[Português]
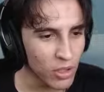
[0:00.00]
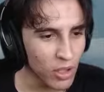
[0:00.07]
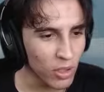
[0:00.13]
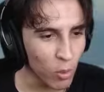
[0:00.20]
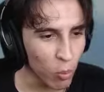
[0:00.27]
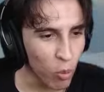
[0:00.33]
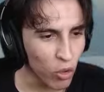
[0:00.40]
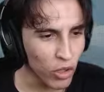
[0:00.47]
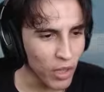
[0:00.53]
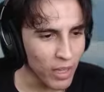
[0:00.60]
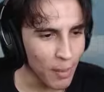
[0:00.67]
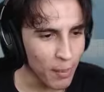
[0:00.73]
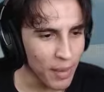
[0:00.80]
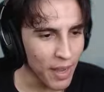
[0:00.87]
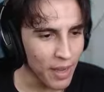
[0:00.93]
Sinto o
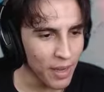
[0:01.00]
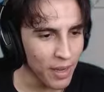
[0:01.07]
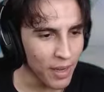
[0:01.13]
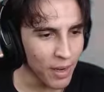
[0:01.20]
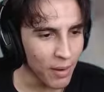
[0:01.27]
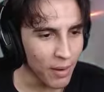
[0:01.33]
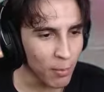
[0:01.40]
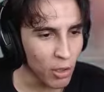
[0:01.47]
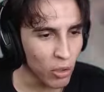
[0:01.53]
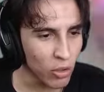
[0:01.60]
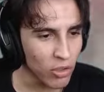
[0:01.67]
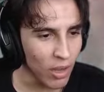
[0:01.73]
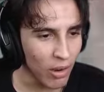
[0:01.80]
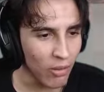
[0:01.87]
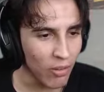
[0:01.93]
poder da minha ira, bicho
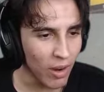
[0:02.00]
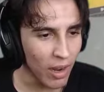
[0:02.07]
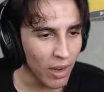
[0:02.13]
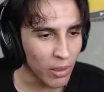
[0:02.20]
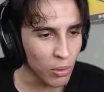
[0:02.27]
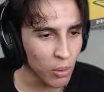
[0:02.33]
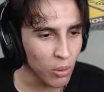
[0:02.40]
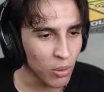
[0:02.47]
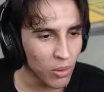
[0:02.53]
safado.